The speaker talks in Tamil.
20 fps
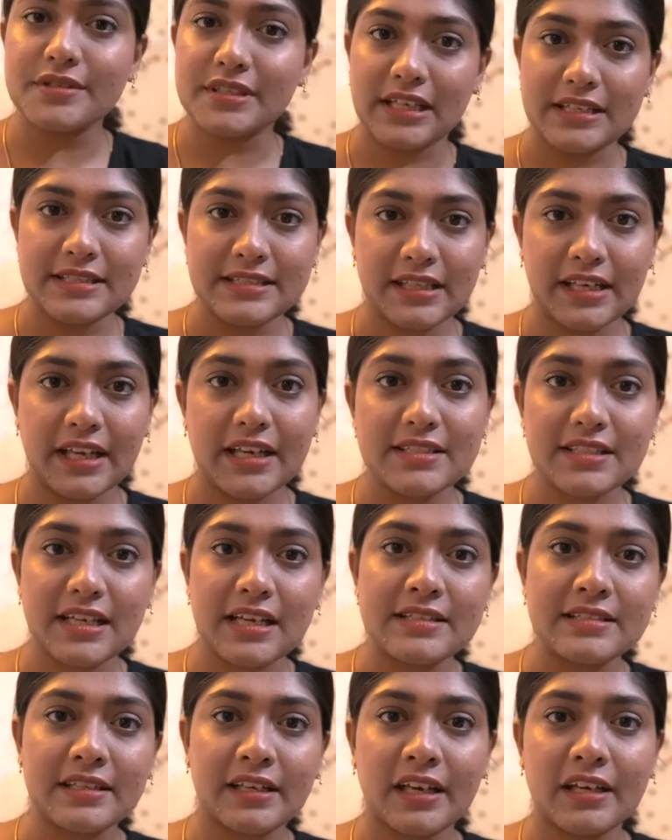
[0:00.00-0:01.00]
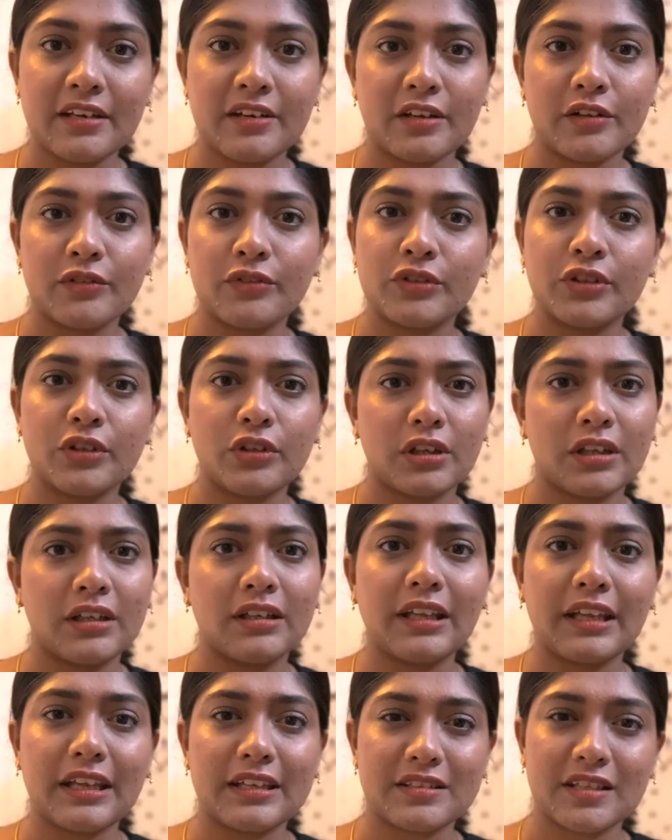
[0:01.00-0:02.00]
சன்ஸ்க்ரீன் சன்ஸ்க்ரீன்றது வந்து
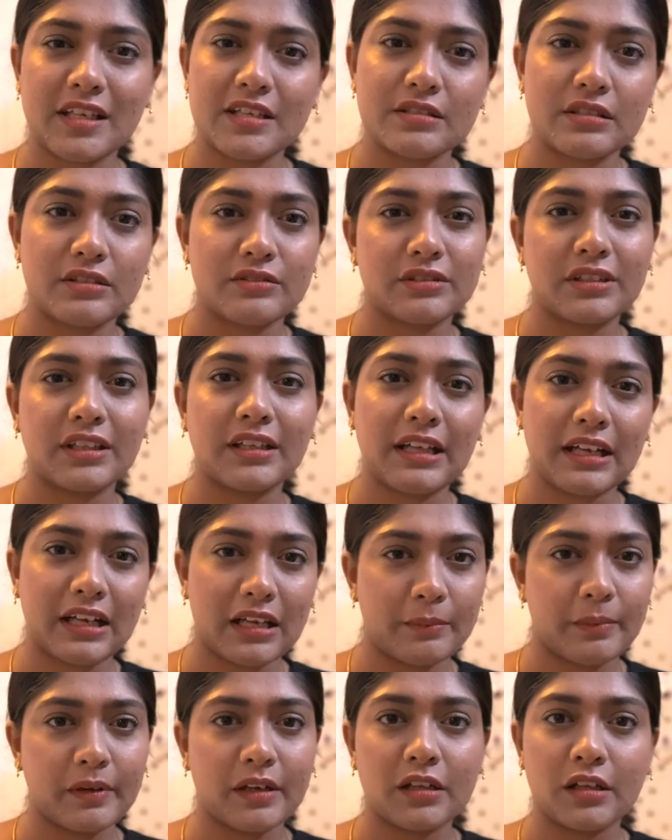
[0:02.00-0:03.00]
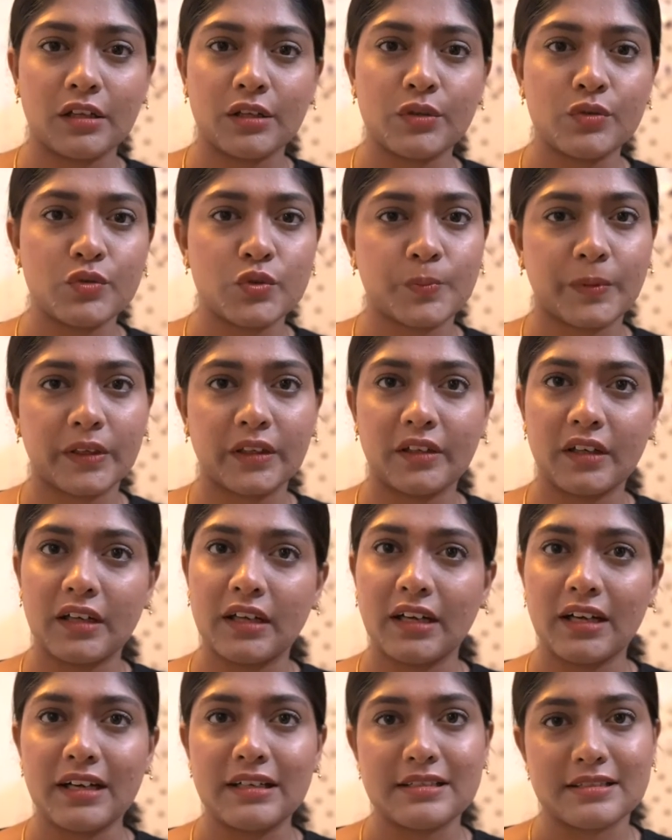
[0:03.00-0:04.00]
இன்னைக்கு ஸ்டேஜில் வந்து நிறைய பேர் அதை யூஸ்
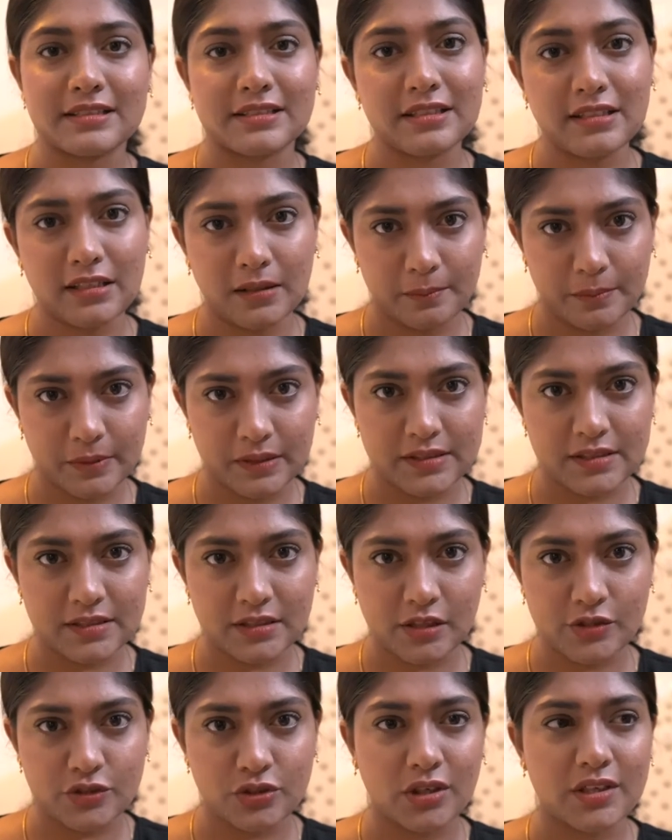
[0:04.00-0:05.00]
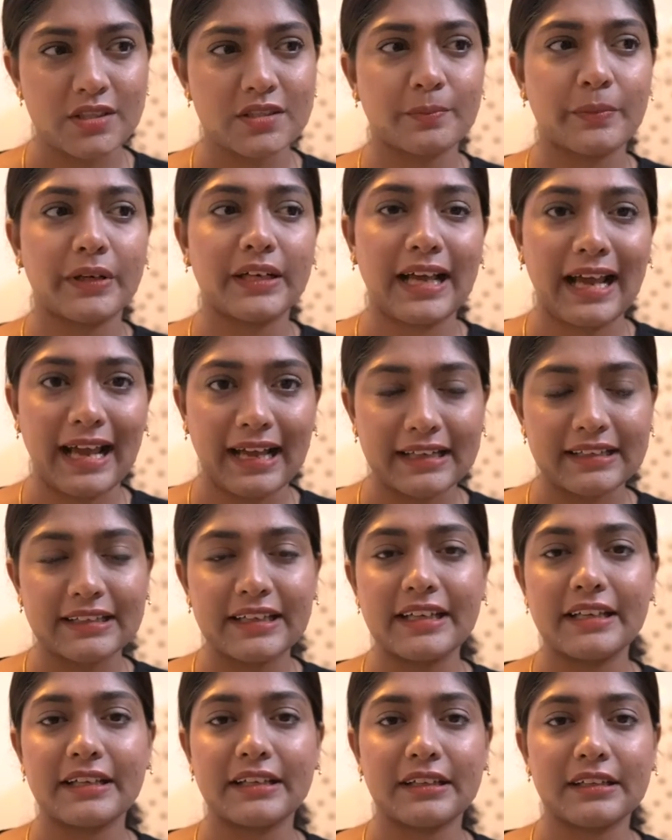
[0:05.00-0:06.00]
பண்ணுறாங்க இட் இஸ் ஸ்டில் அ பர்சனல் சாய்ஸ் பட்
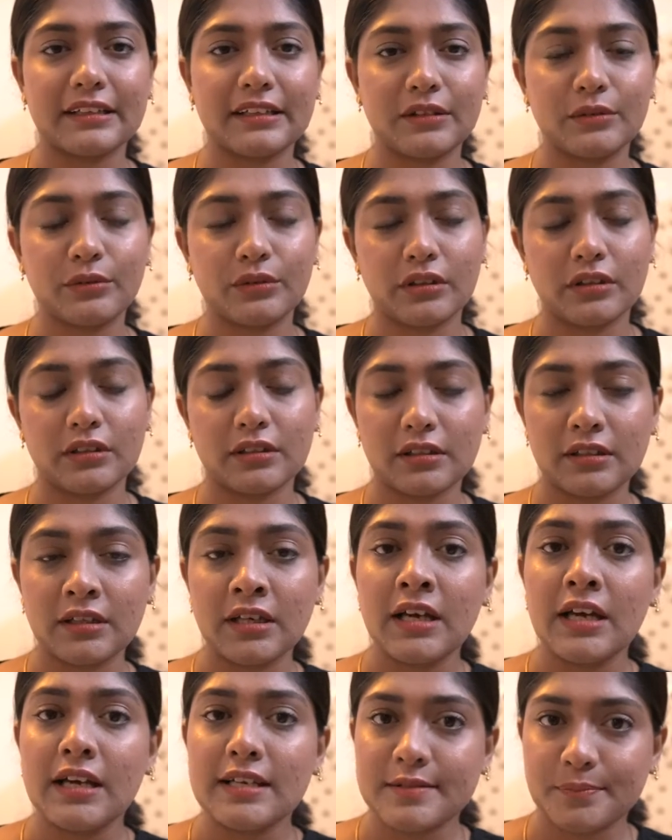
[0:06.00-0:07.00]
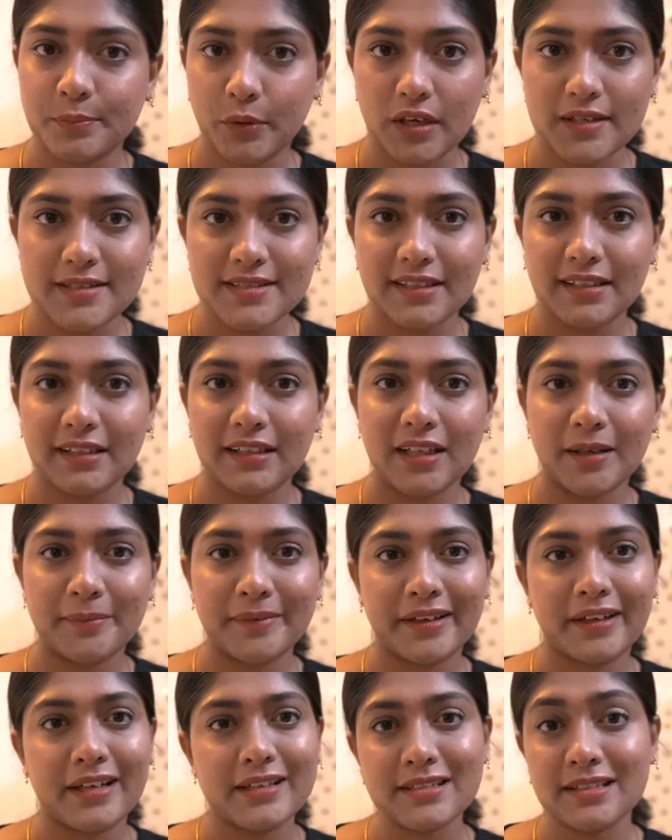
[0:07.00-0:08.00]
ஆக்னே இருக்குது உங்களுக்கு ஸ்பாட்ஸ் இருக்குது
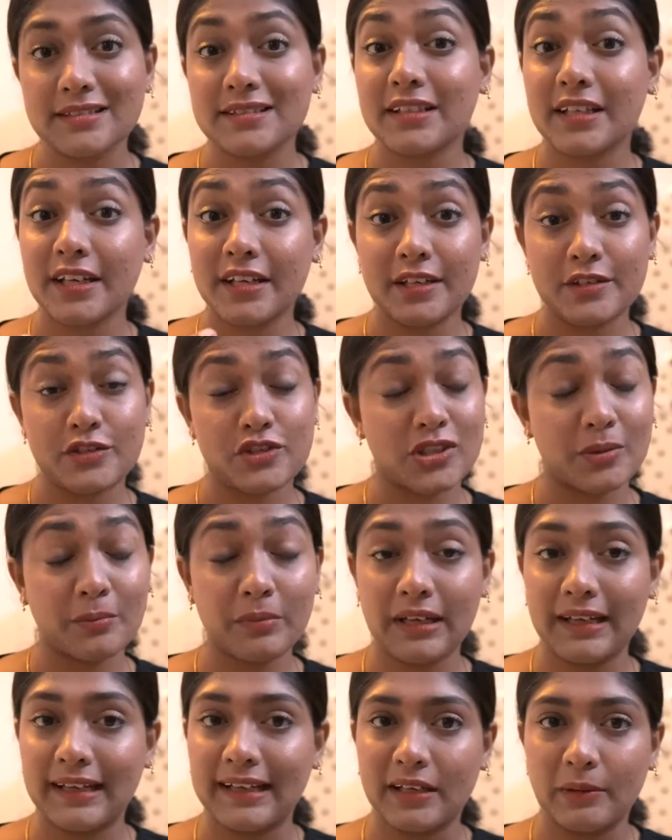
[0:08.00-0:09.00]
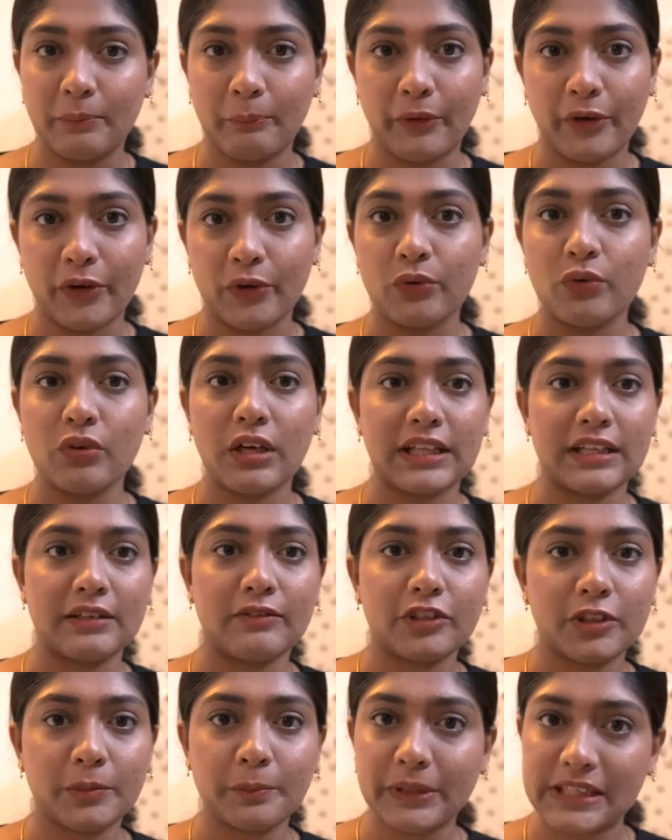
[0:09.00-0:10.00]
அப்படின்னா சன்ஸ்க்ரீன் நிச்சயமாக ஹெல்ப் பண்ணும் அதை
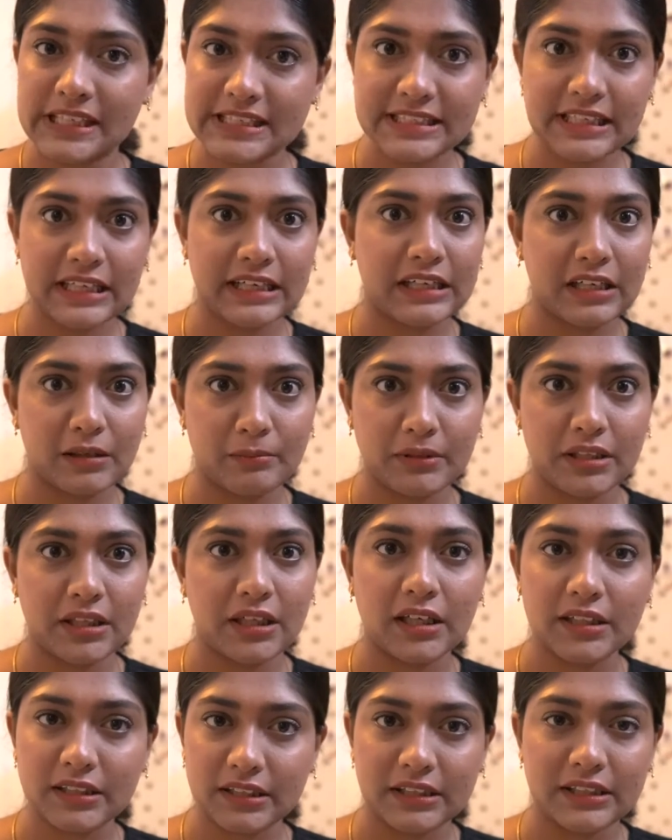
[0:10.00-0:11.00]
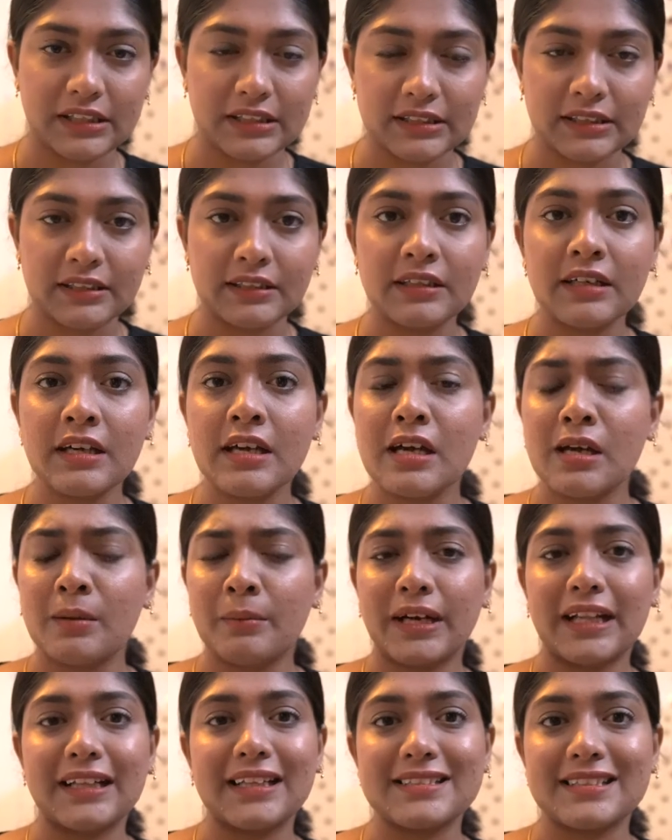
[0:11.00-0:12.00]
வந்து பெருசாக்காமல் இருக்கிறதுக்கு
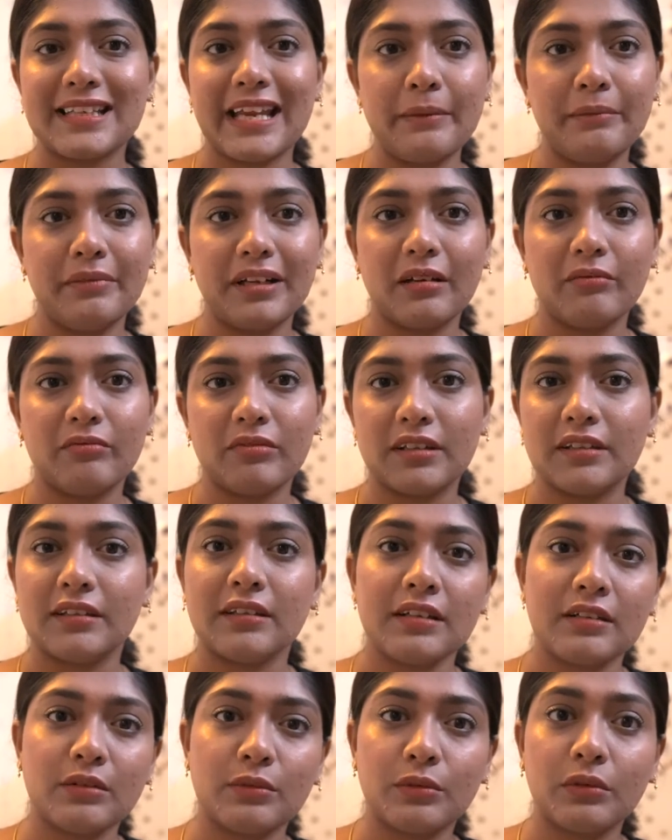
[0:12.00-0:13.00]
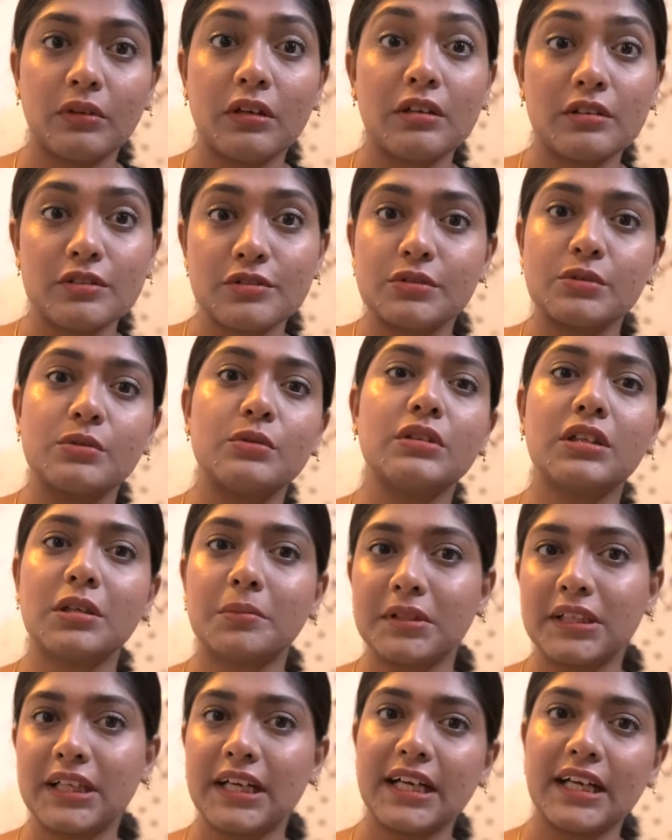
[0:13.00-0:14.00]
பட் அட் த சேம் டைம் வந்து உங்களுக்கு
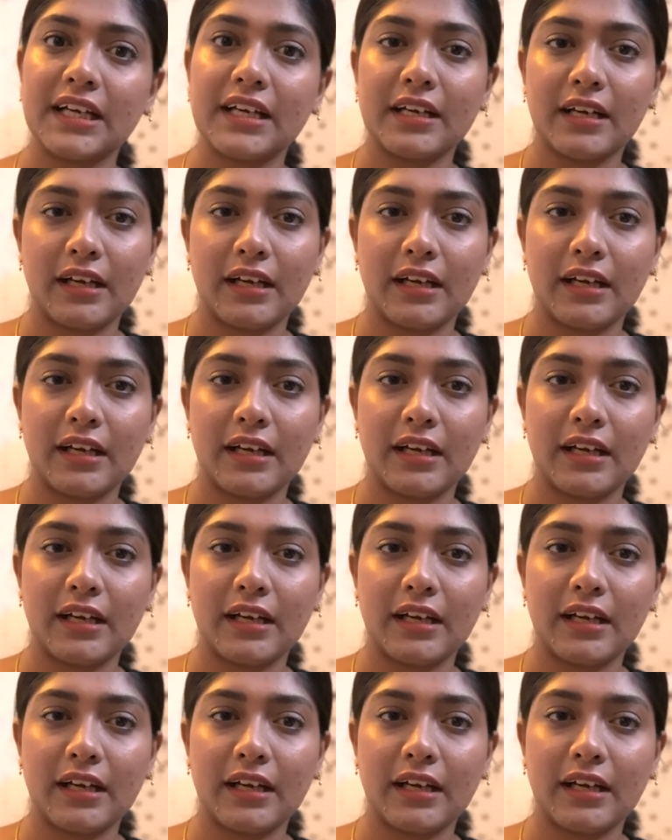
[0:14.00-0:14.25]
சூட்டபுளான